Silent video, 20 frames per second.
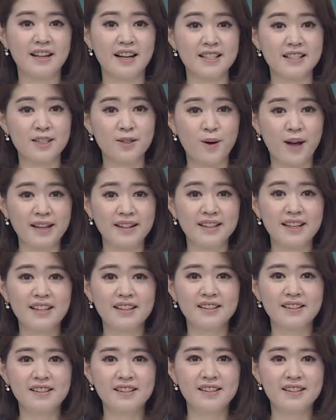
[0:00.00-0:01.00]
다시
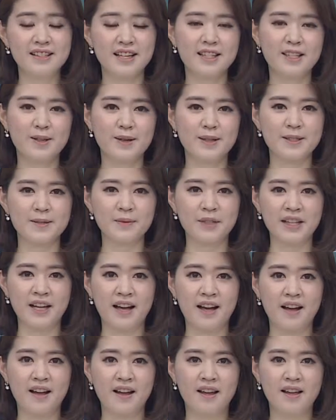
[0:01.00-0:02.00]
관객들을
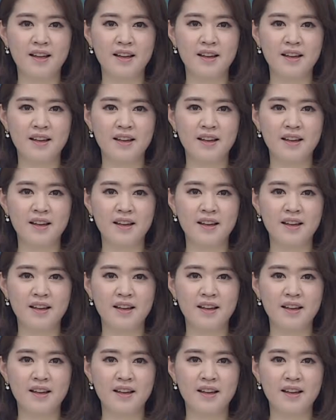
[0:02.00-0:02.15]
찾아왔습니다.